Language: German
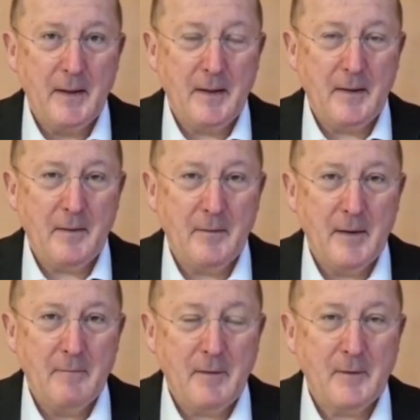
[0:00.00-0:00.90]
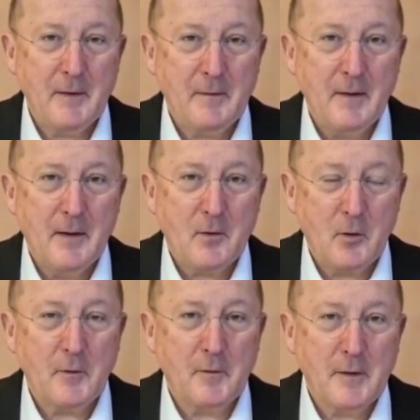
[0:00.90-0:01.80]
Äh, wir sind
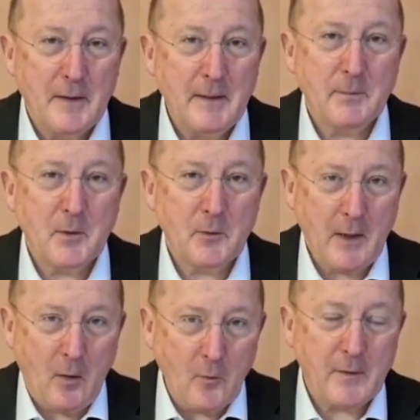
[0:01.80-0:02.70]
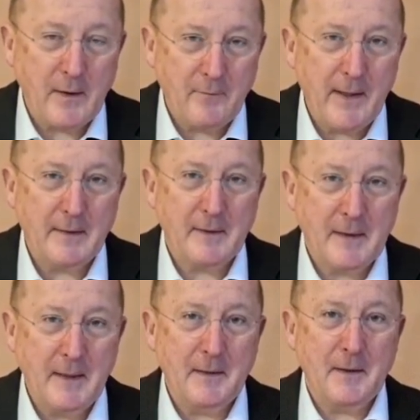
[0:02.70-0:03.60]
Gottes geliebte und auserwählte
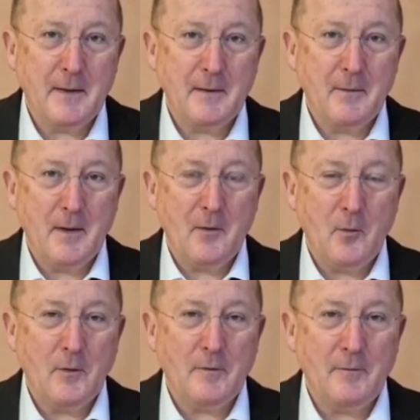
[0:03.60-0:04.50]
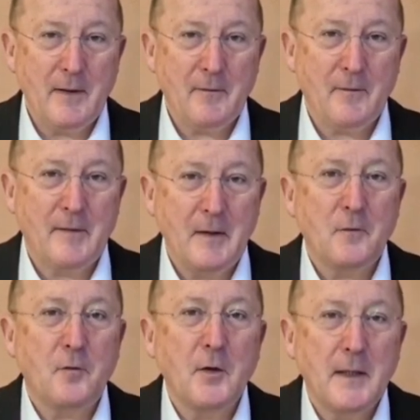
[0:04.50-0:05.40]
Kinder äh, und wir sind
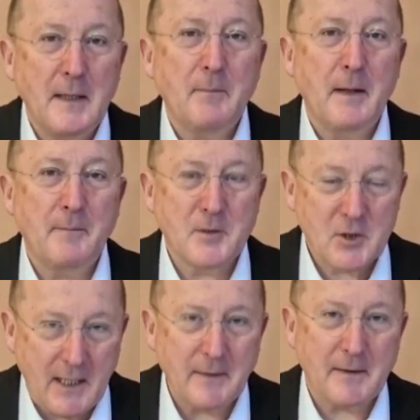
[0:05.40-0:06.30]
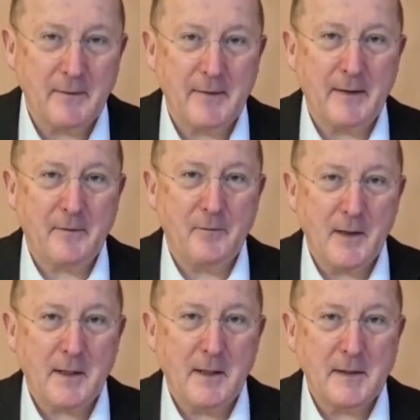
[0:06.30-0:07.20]
von ihm im Stand gesetzt,
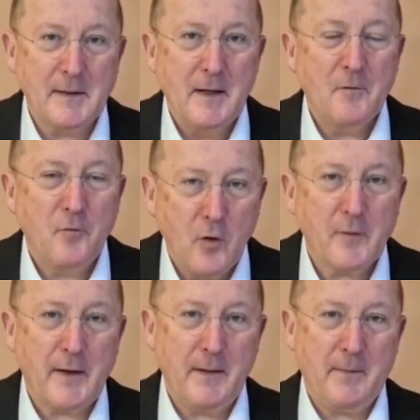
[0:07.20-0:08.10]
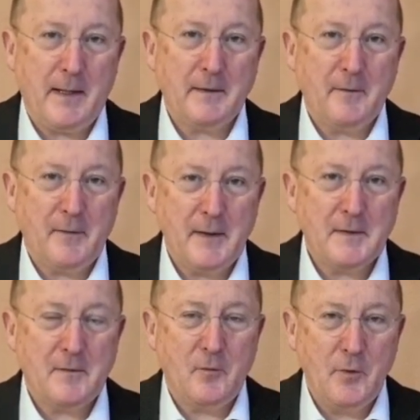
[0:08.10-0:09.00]
wirklich vor seinem Angesicht
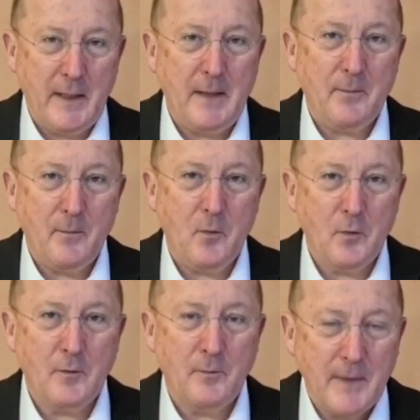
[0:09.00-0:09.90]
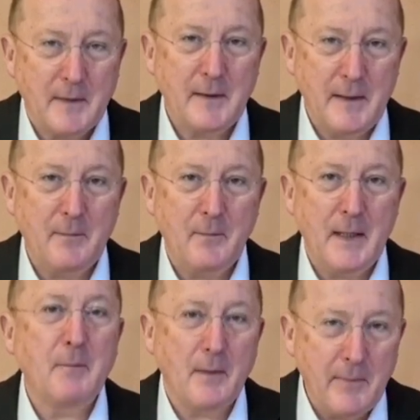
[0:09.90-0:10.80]
zu leben und mit ihm,
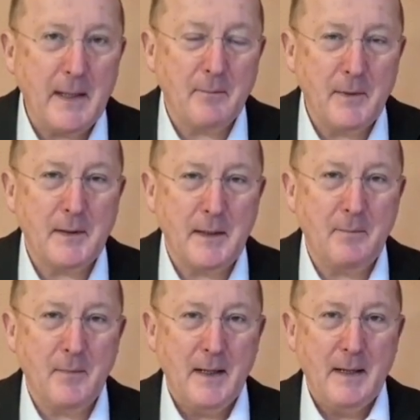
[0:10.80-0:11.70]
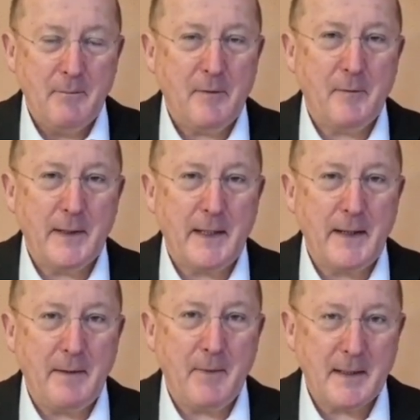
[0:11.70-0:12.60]
immer mehr mit ihm, bis wir dann
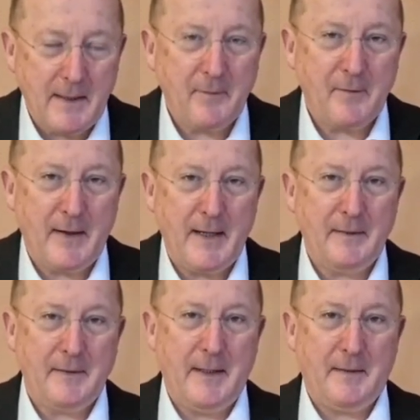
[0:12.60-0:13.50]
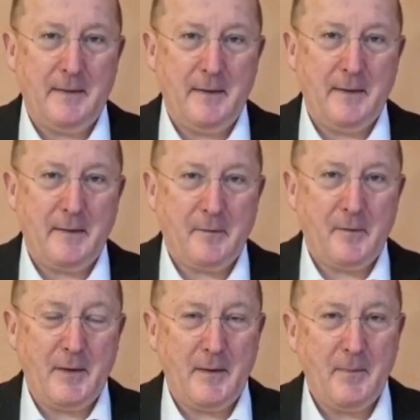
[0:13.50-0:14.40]
einmal ganz eintreten in das
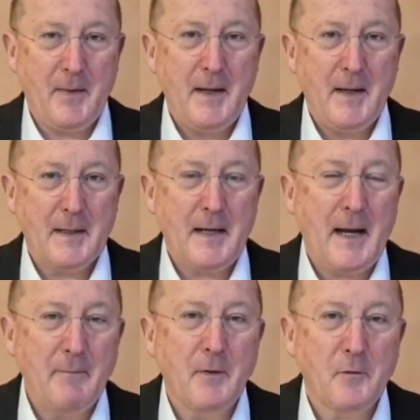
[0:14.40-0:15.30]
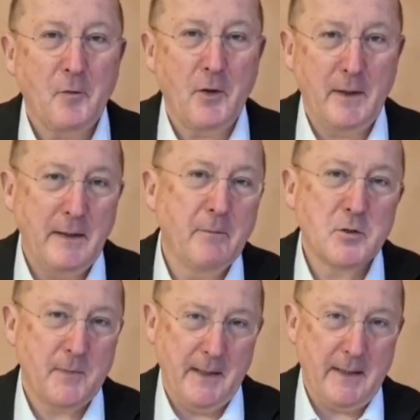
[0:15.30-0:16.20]
äh, geheimnisvolle
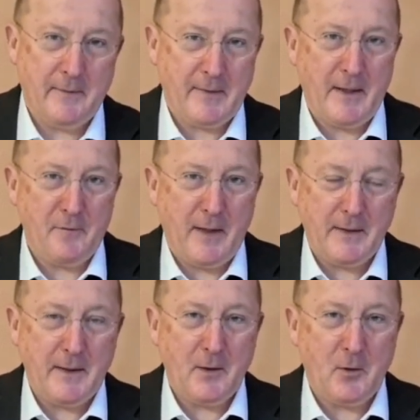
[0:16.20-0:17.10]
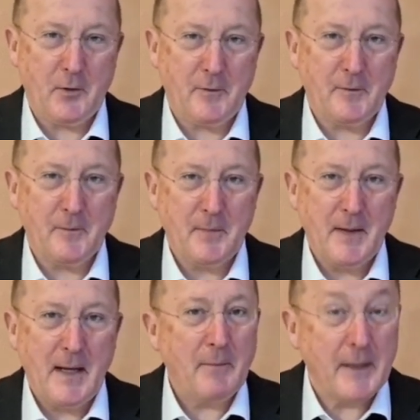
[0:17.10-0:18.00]
Liebesspiel des dreifaltigen Gottes.
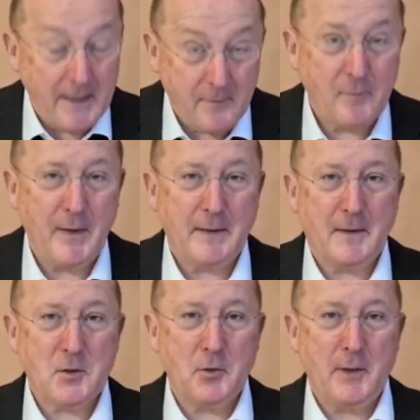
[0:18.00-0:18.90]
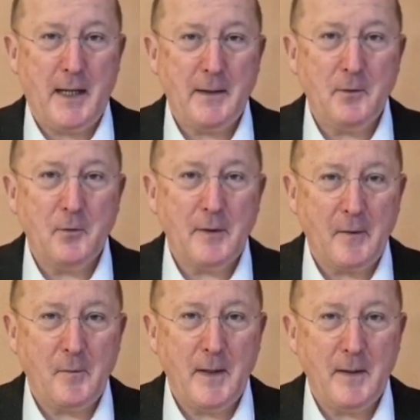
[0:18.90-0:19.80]
Aber jetzt fängt das schon an und
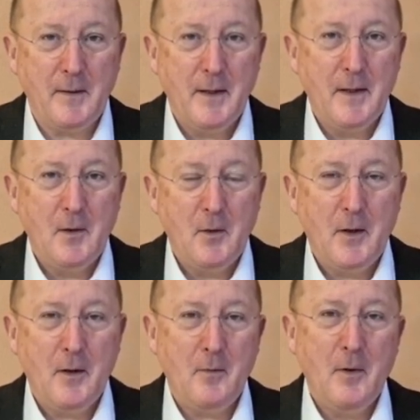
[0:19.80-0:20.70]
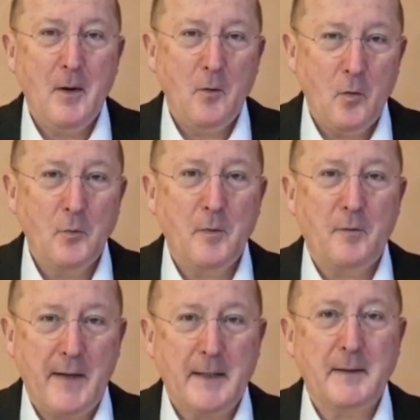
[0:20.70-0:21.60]
deswegen äh,
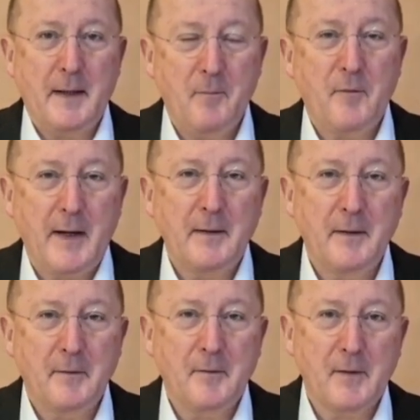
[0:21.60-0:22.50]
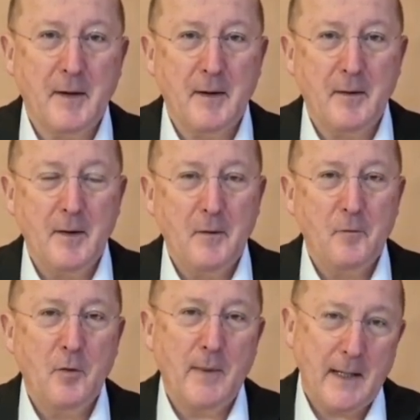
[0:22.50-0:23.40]
unbefleckte Empfängnis äh,
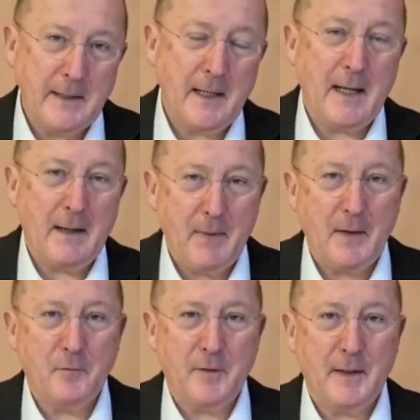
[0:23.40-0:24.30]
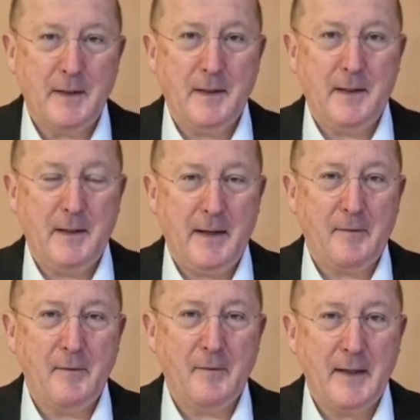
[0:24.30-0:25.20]
für Maria am Anfang ihrer
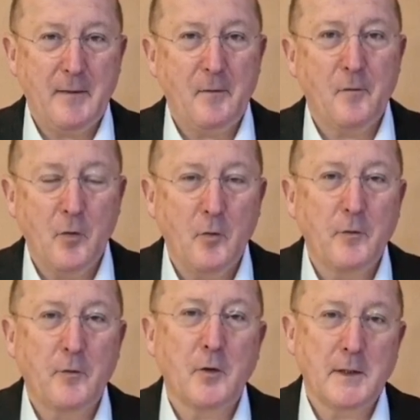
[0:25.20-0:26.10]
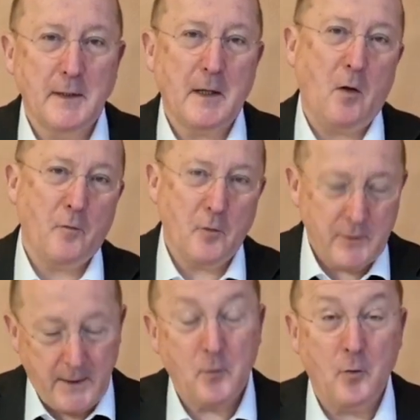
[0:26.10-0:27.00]
Existenz, für uns durch die Taufe
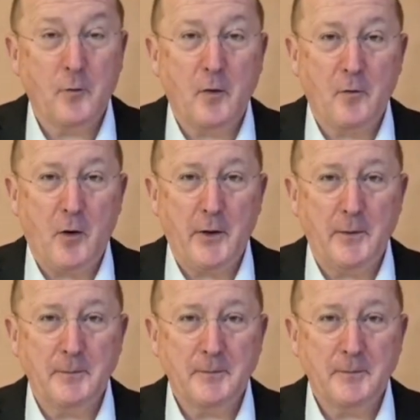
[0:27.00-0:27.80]
und ein Grund zur Freude.